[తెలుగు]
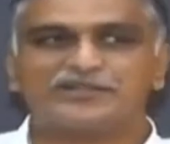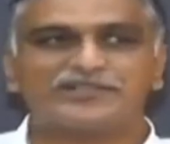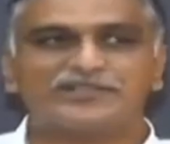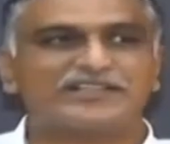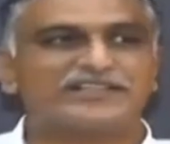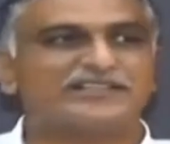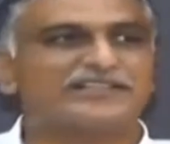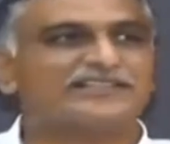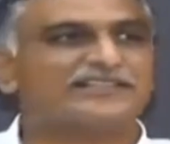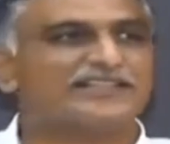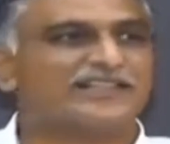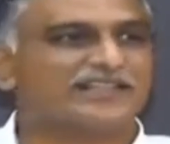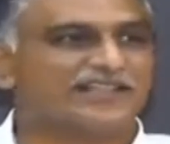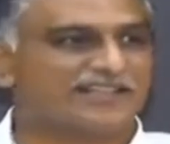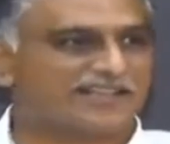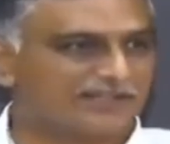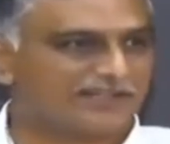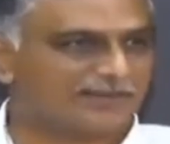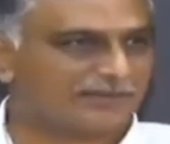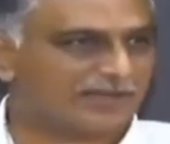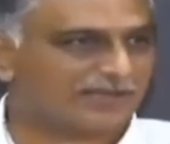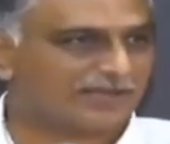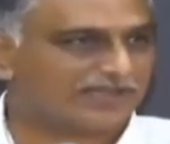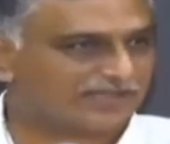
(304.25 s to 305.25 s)
చేరితే
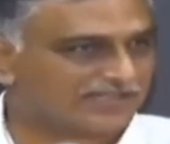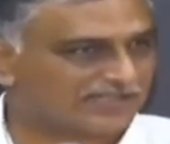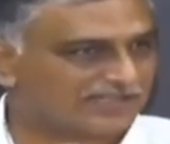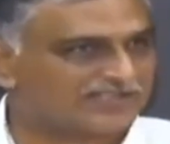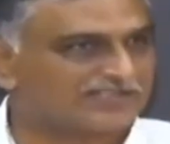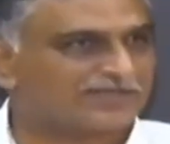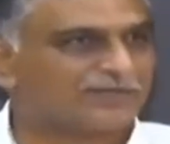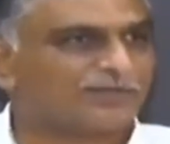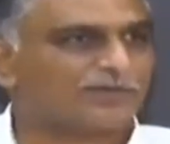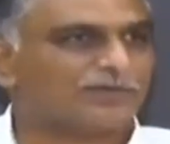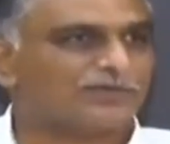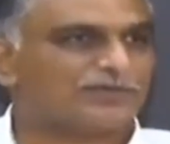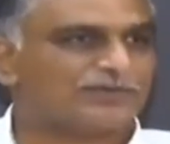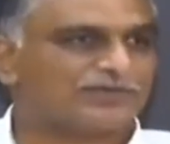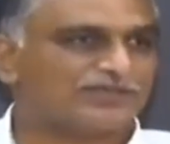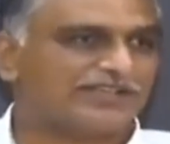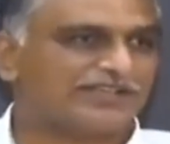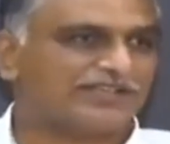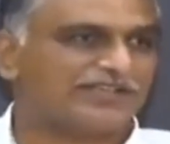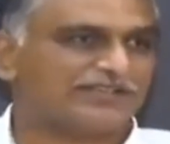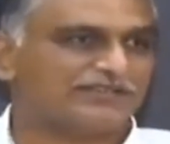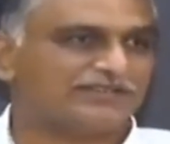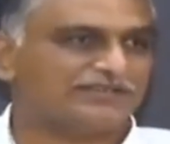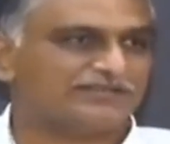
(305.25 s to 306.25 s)
తెలంగాణ బాగా
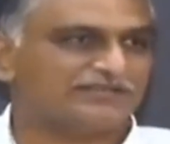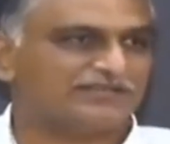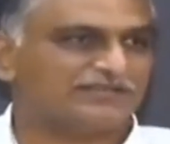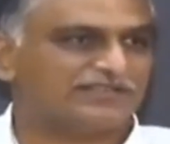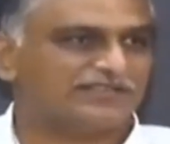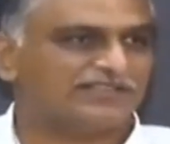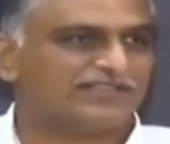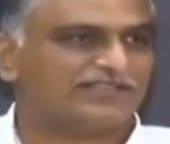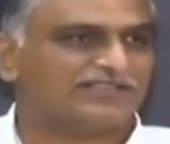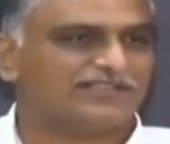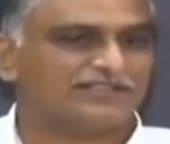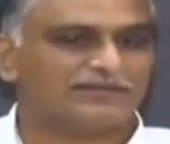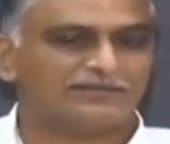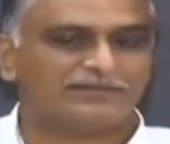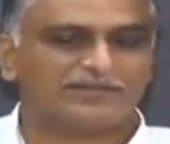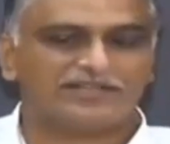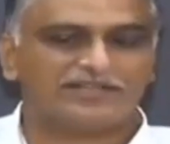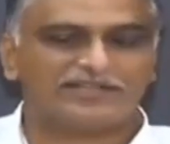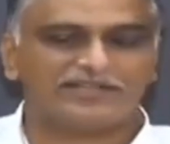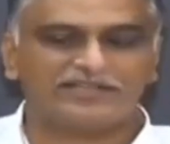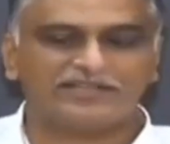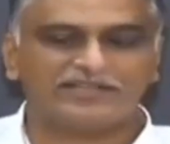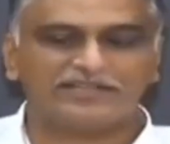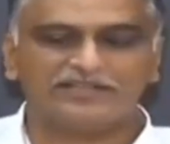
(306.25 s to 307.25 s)
నష్టపోతుంది ఎందుకంటే
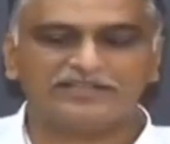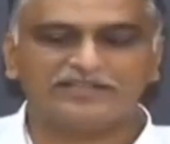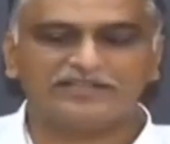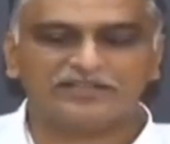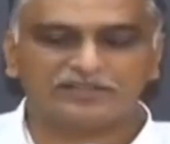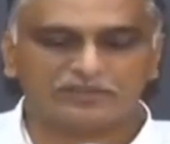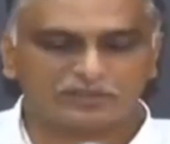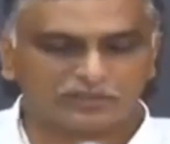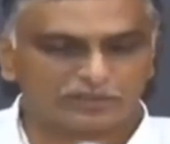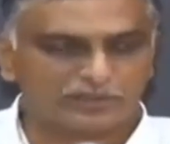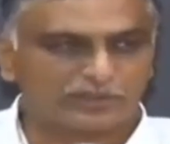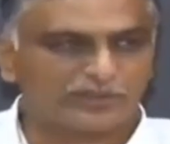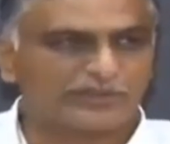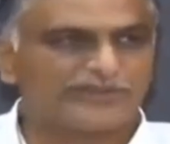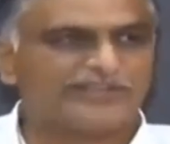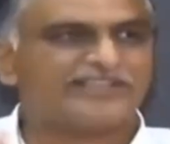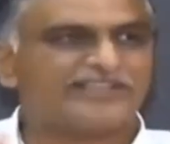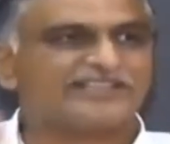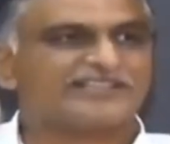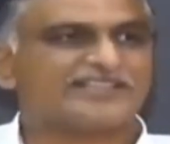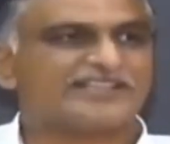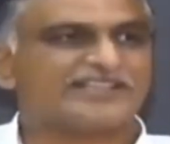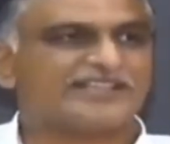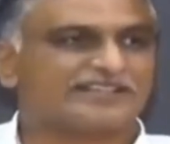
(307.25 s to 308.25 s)
మనది
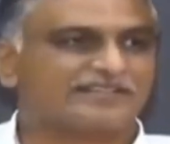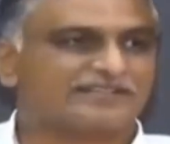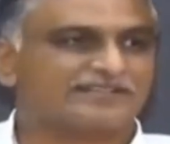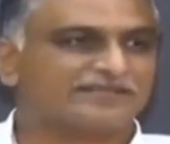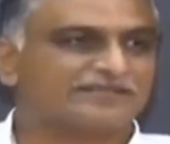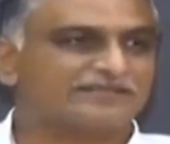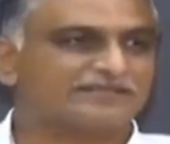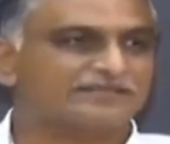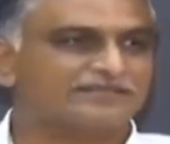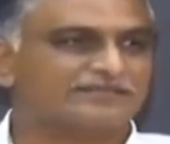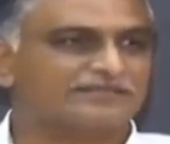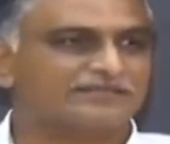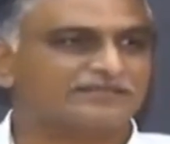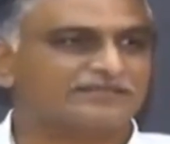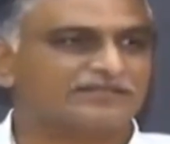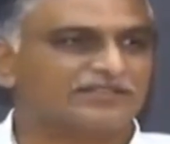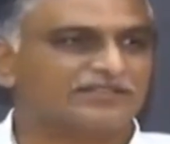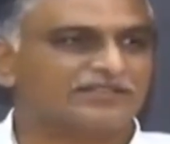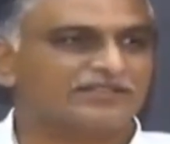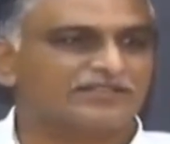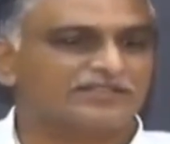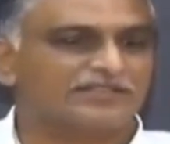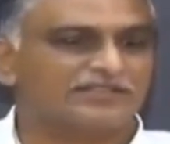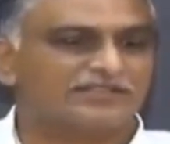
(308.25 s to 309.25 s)
గ్రోయింగ్ స్టేట్
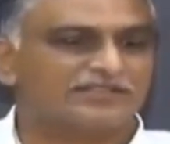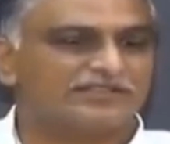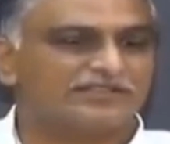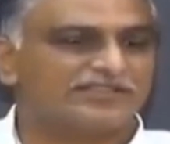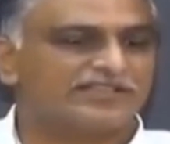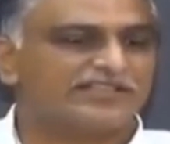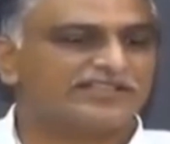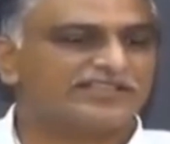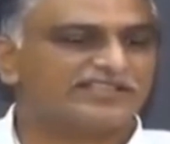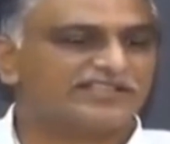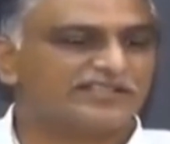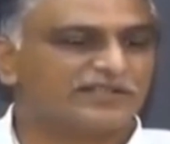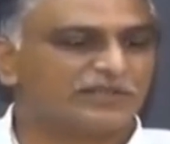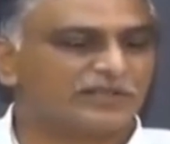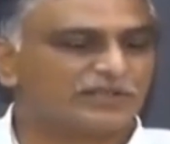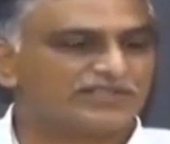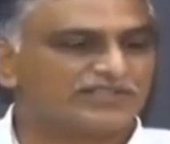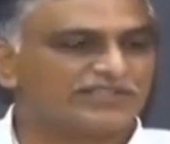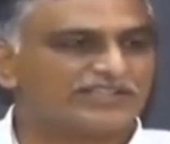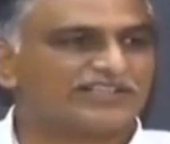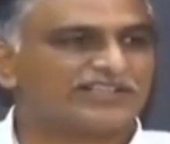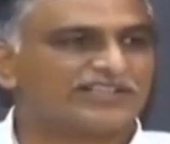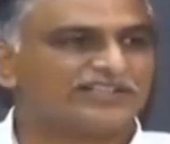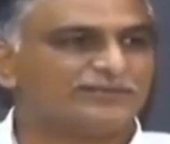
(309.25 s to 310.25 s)
జిఎస్టీలో
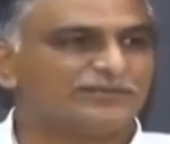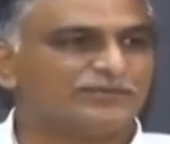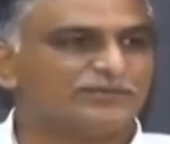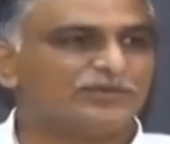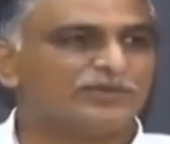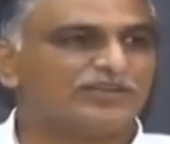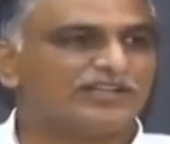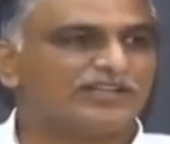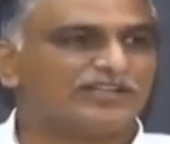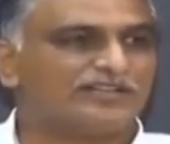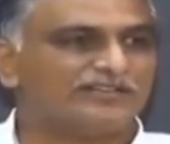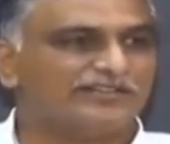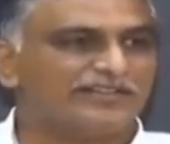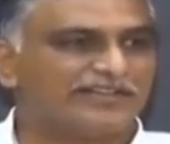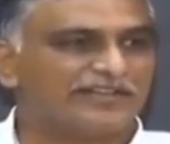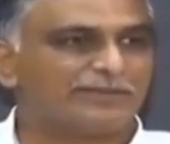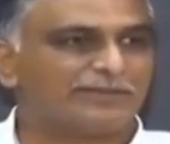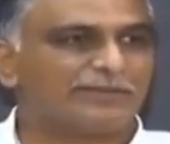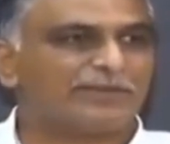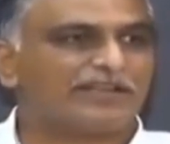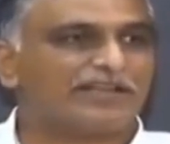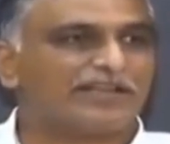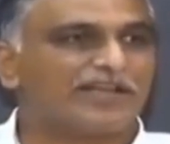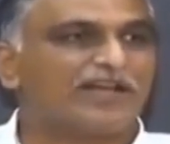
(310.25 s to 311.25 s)
చేరకముందు రెండు వేల
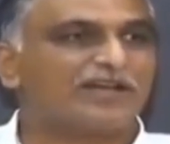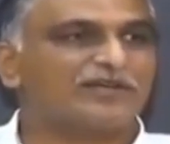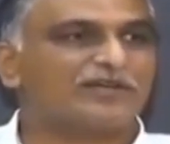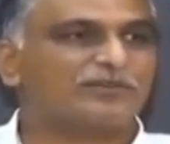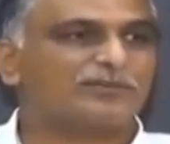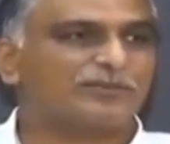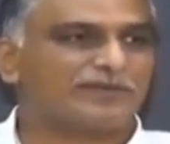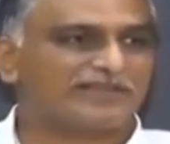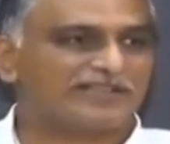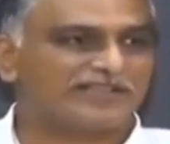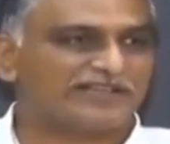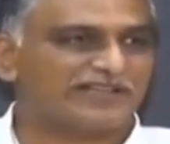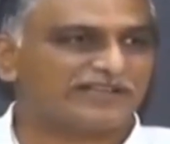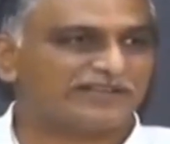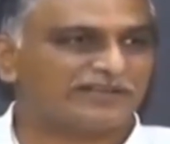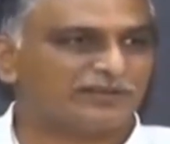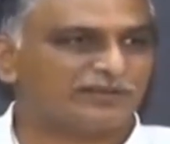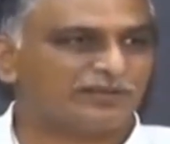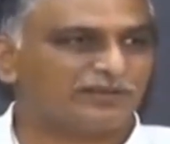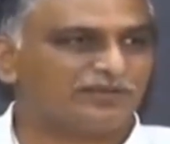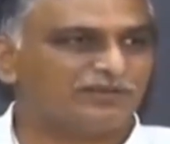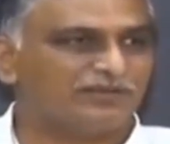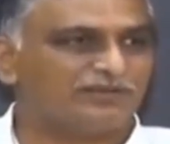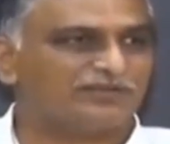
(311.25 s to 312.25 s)
పదహారు
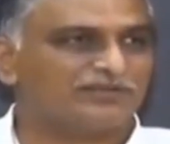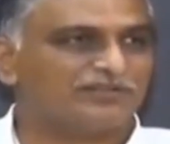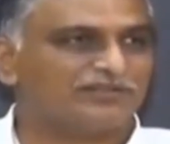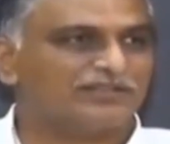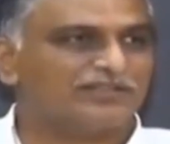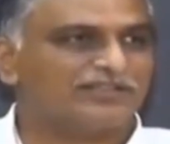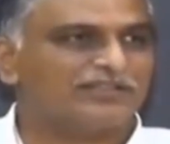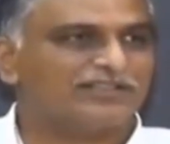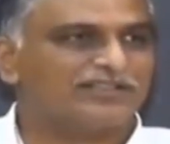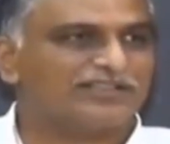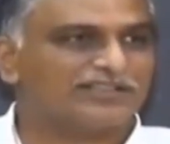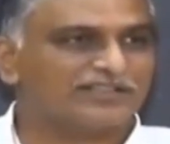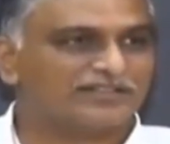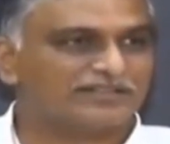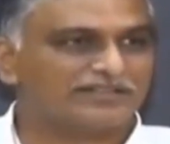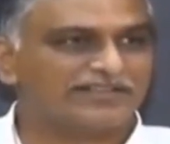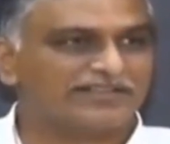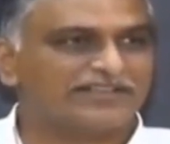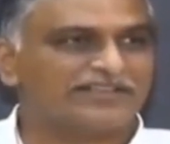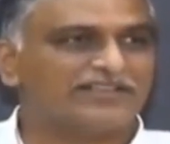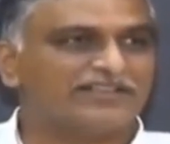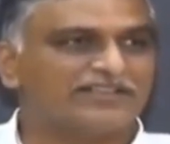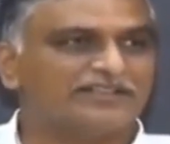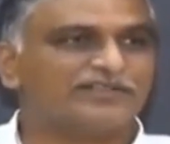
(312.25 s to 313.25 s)
పదిహేడులో
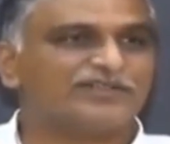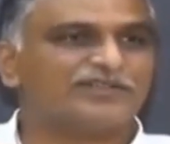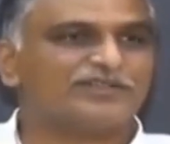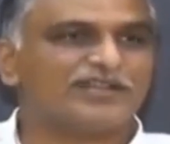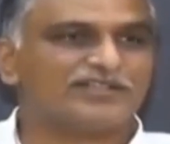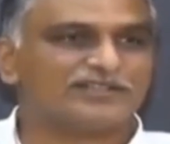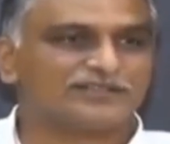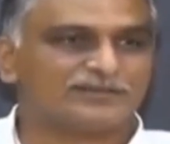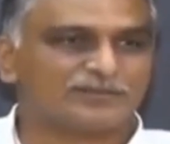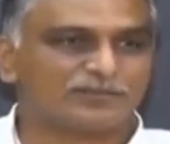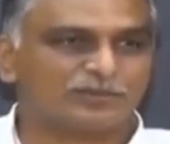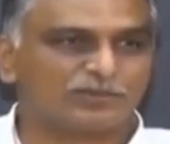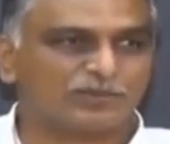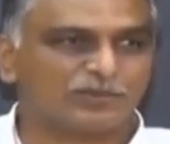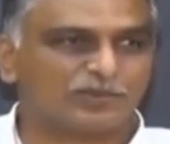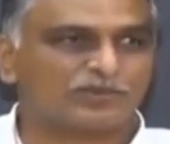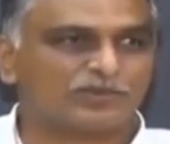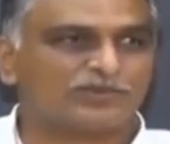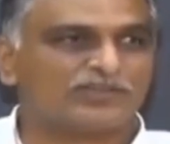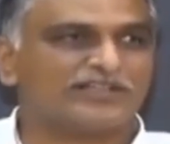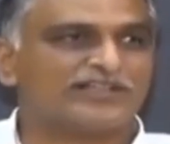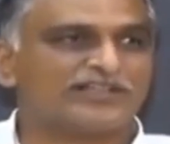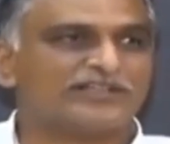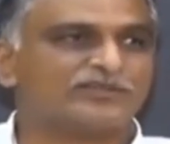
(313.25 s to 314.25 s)
ఇరవై రెండు శాతం
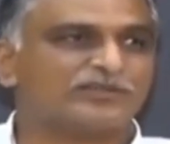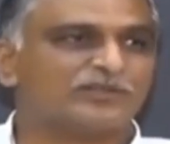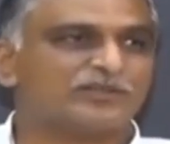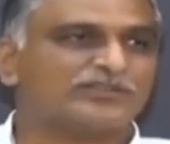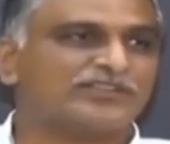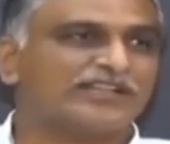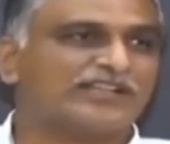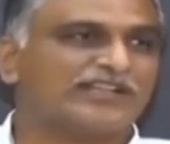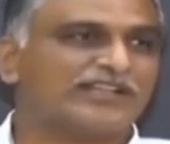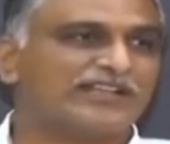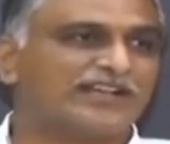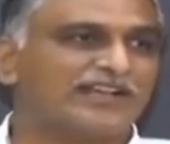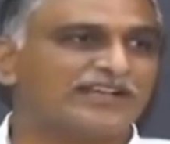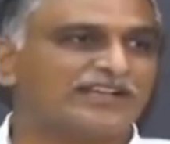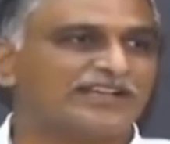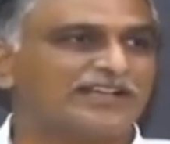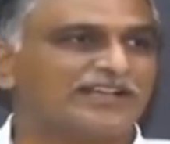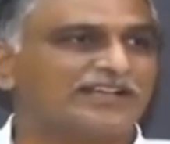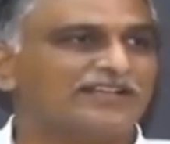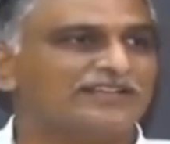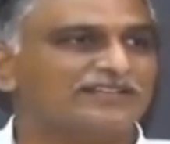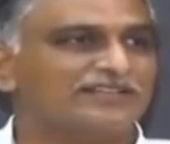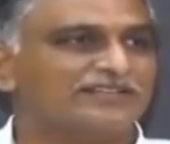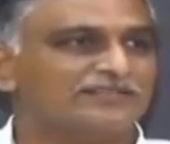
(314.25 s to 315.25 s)
గ్రోత్ రేట్తో తెలంగాణ
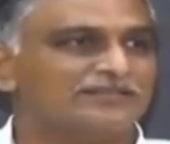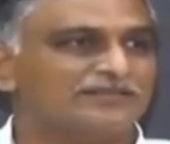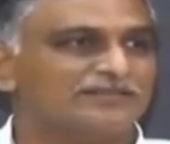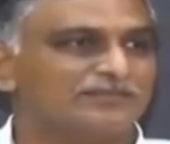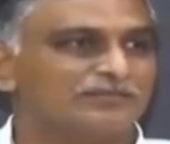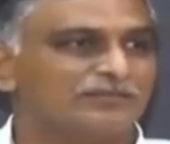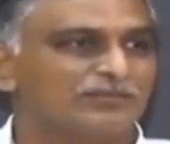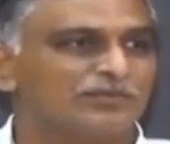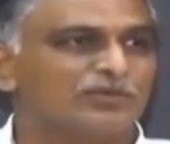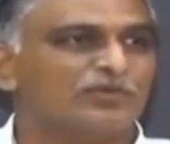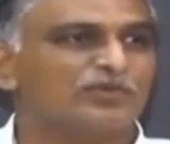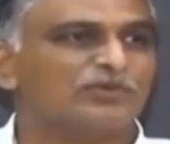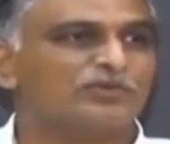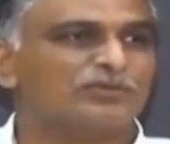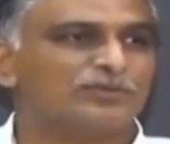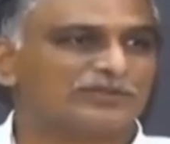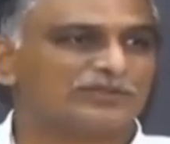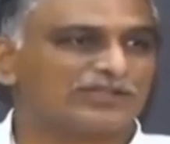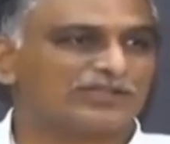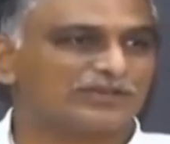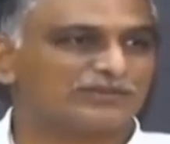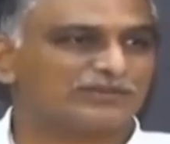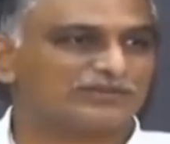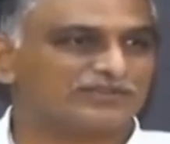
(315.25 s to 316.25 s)
ముందుకు
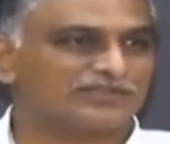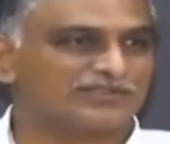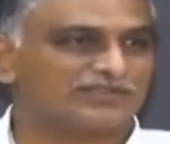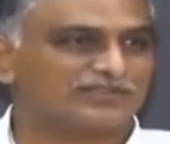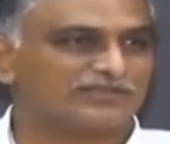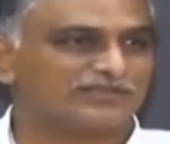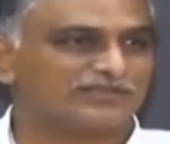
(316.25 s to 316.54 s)
పోతా ఉంది